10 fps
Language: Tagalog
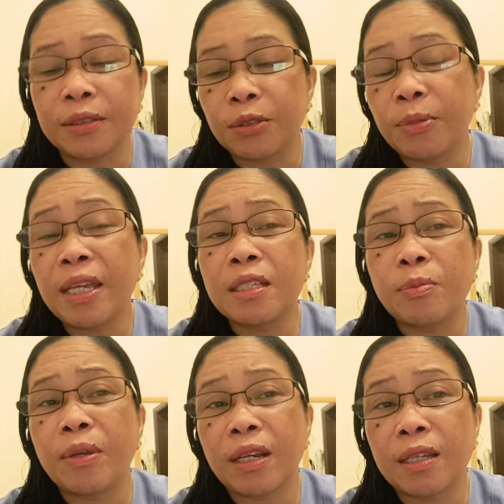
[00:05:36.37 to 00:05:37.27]
So, may
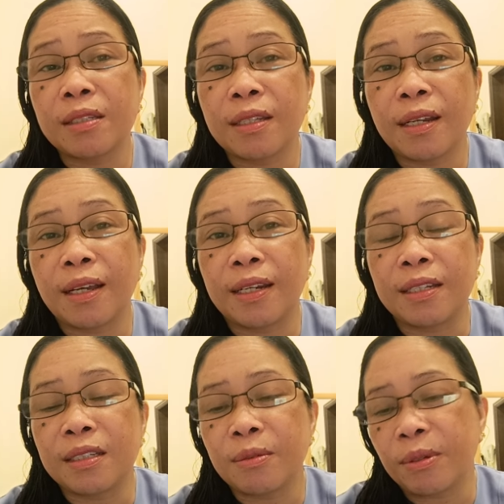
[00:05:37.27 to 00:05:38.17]
experience talaga
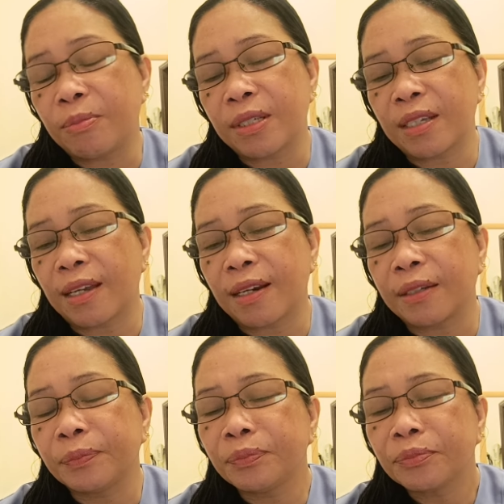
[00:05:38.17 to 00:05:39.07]
din si Pipisara
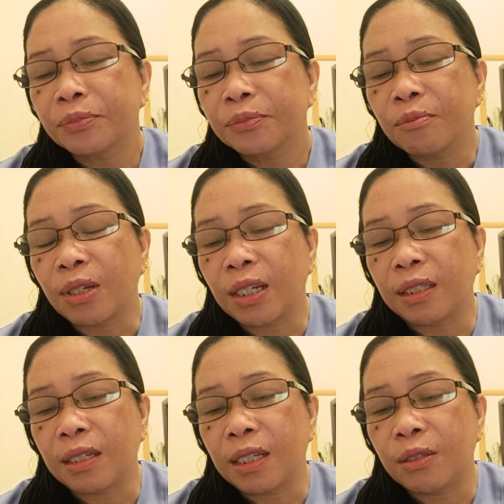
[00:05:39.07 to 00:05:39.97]

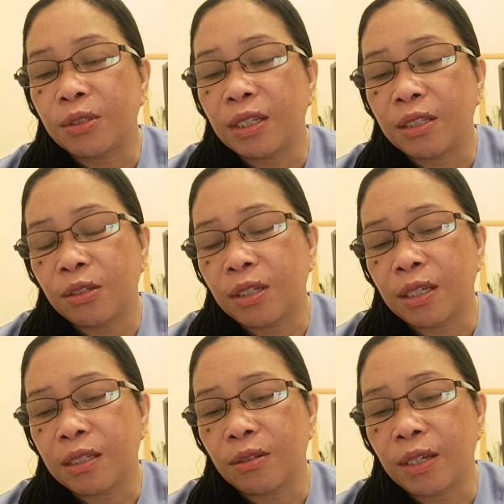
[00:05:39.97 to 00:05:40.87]
pagdating dito sa
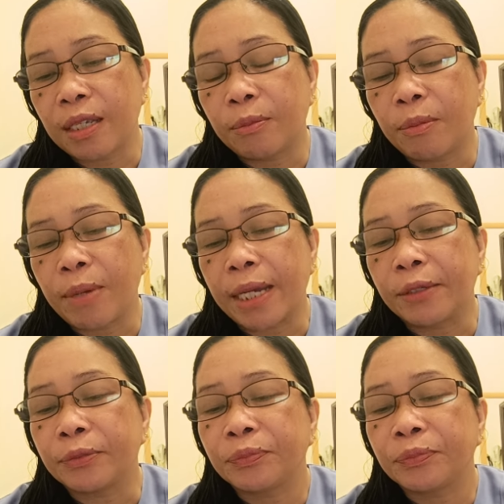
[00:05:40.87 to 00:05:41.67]
education kahit papano.